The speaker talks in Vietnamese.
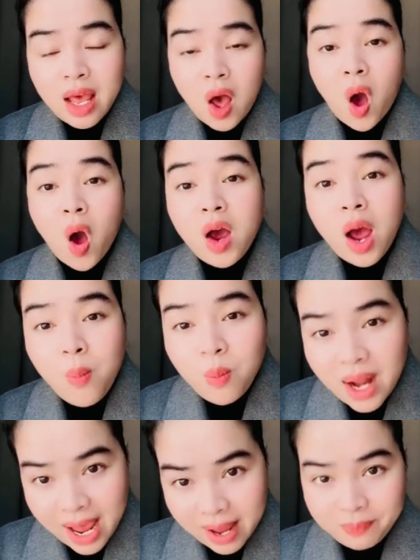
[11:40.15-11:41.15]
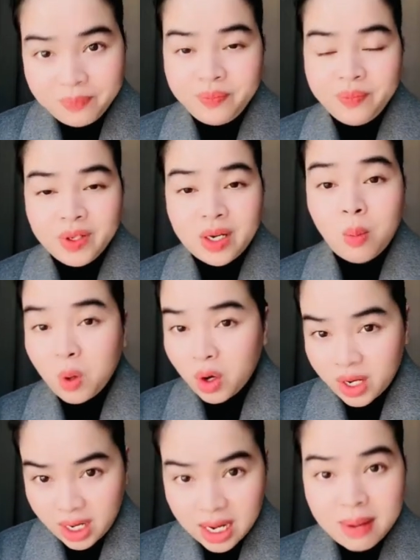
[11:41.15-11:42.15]
họ không làm không có
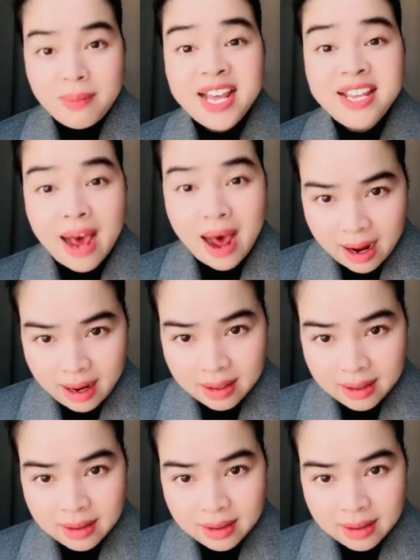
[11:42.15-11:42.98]
nghĩa là mai dở